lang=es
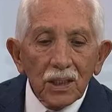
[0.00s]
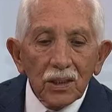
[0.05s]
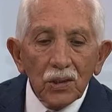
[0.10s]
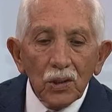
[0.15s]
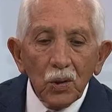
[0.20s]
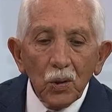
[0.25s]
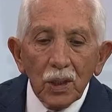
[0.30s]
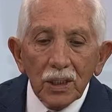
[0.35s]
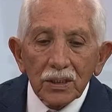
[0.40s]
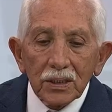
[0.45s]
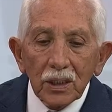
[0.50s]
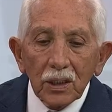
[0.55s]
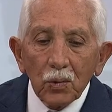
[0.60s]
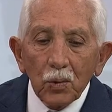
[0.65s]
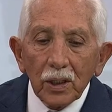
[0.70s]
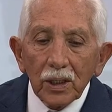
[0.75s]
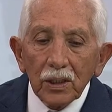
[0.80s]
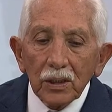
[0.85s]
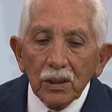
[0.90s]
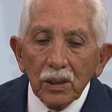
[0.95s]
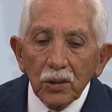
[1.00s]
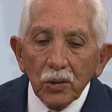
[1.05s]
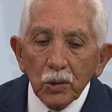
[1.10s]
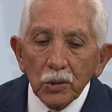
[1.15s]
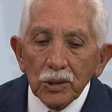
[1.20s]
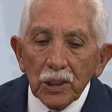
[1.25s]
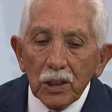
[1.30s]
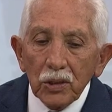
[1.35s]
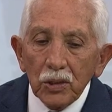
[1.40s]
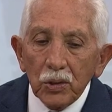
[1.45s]
dio hace
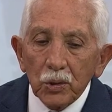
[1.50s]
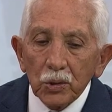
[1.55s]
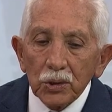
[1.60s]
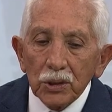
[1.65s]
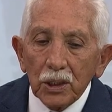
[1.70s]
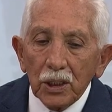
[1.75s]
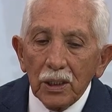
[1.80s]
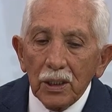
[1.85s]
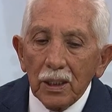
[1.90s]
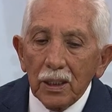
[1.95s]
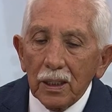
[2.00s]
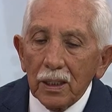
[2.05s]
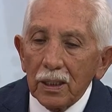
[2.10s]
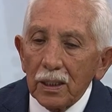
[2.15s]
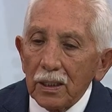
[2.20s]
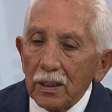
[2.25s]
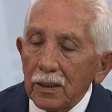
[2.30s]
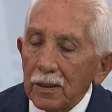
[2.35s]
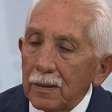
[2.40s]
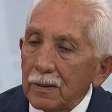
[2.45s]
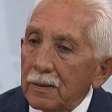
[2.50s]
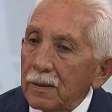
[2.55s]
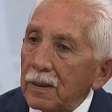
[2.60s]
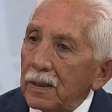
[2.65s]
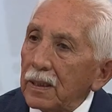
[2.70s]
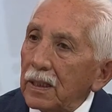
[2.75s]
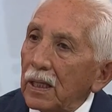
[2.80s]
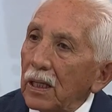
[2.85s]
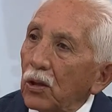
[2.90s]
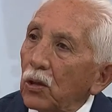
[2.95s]
42 años
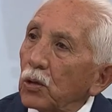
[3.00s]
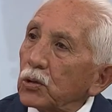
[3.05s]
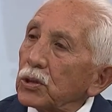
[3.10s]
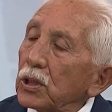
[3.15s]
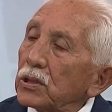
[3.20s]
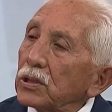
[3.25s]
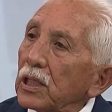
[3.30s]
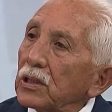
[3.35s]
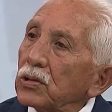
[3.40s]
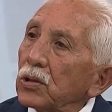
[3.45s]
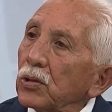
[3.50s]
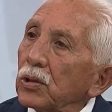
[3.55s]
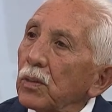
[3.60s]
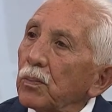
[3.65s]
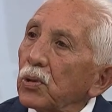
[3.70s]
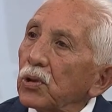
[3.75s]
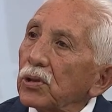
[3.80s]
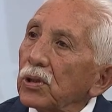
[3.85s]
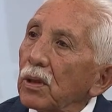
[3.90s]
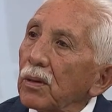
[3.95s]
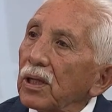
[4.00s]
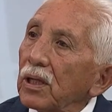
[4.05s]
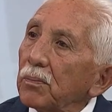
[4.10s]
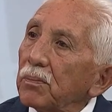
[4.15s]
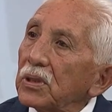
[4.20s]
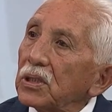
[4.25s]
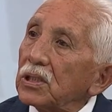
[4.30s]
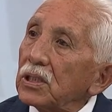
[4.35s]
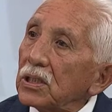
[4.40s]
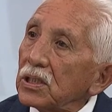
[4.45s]
en, Concentración Deportiva de
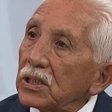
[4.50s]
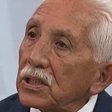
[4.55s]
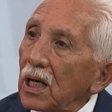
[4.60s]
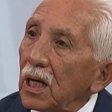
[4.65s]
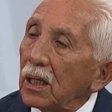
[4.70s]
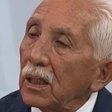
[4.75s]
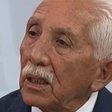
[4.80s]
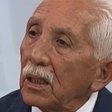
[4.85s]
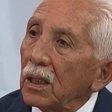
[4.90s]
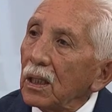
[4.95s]
Pichincha.